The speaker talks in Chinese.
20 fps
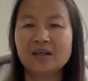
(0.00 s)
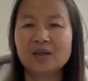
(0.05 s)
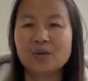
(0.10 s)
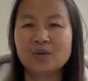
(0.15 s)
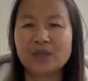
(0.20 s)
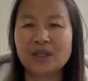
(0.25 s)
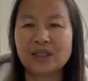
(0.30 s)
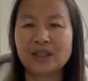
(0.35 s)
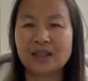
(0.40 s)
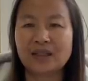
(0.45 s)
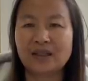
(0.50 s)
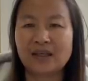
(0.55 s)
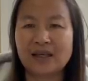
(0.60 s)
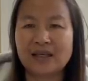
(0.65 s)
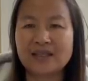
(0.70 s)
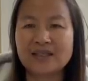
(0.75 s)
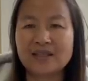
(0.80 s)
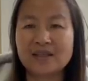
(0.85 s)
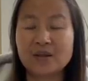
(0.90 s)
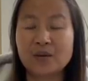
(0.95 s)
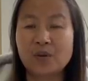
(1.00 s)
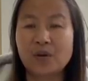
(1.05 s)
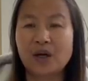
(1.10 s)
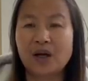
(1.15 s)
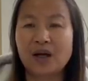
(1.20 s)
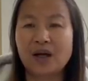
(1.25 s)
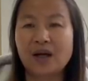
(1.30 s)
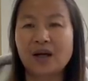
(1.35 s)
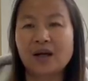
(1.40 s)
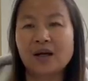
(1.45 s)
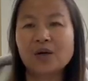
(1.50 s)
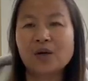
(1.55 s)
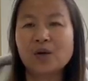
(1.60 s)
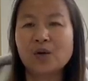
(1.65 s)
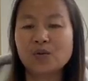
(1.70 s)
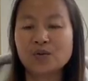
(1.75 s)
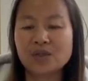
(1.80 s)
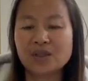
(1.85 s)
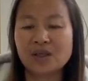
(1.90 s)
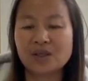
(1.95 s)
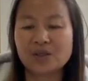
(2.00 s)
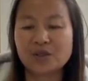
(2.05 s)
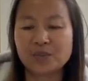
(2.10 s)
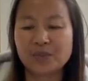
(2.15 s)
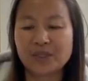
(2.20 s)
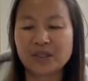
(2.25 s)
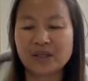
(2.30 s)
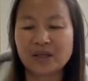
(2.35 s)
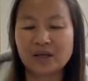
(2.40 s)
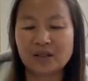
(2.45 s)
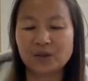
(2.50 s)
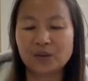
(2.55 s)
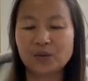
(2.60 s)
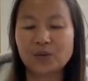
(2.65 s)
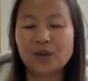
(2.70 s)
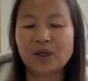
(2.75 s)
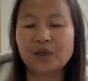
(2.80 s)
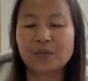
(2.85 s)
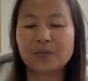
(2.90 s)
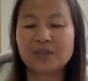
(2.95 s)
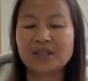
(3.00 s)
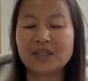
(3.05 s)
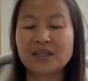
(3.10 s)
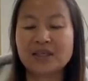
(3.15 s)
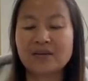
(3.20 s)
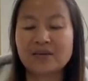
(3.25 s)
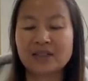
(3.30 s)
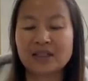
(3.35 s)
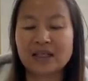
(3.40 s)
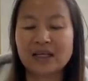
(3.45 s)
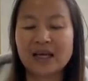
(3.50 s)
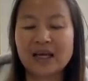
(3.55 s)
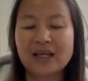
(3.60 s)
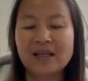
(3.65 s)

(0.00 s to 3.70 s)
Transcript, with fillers: 共产党的蓝心黄哈，控制到什么程度了？我们再接着往下看。